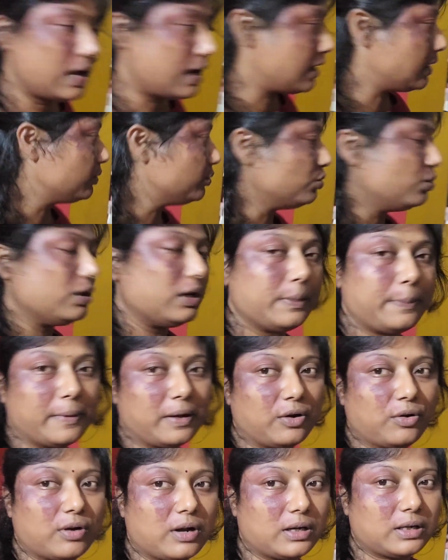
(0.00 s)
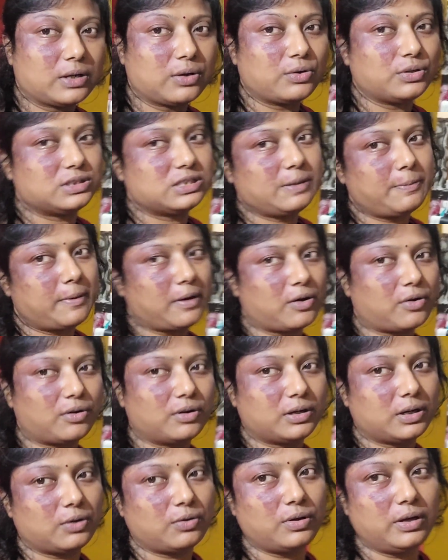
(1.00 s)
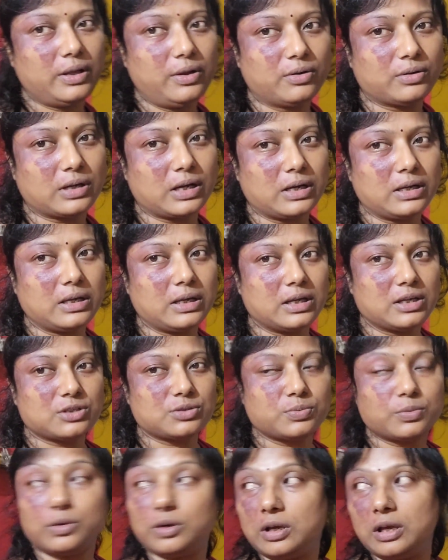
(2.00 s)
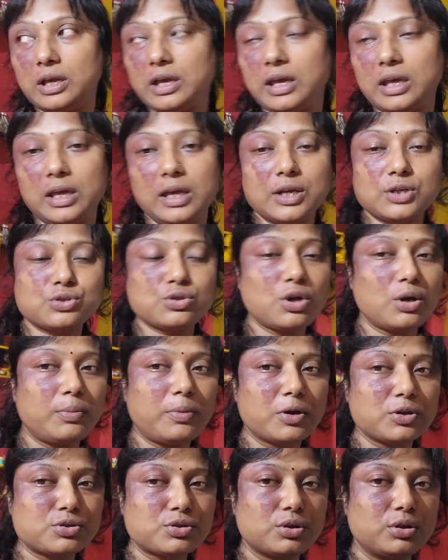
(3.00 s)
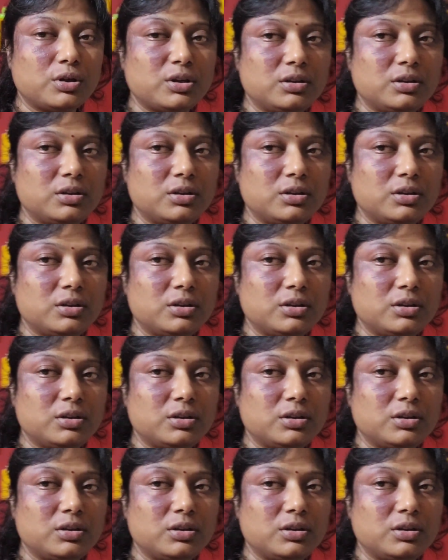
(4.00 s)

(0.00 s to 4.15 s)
আর উনুনে পাকোড়াটা হচ্ছে পাকোড়াটা হলেই ওটা নিয়ে আসবো এসো বসো